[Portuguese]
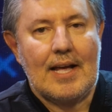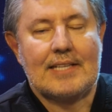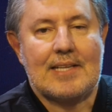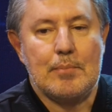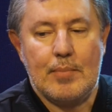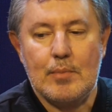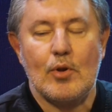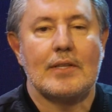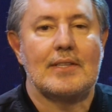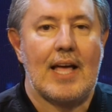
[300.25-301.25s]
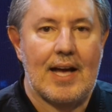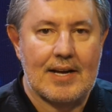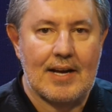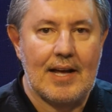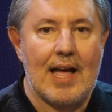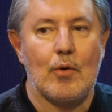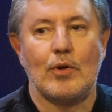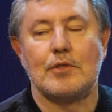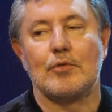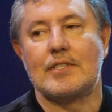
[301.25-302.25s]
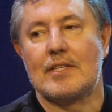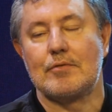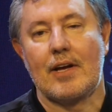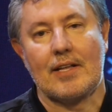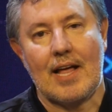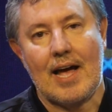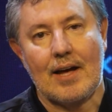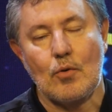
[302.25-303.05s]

Essa biblioteca é onde você vai lá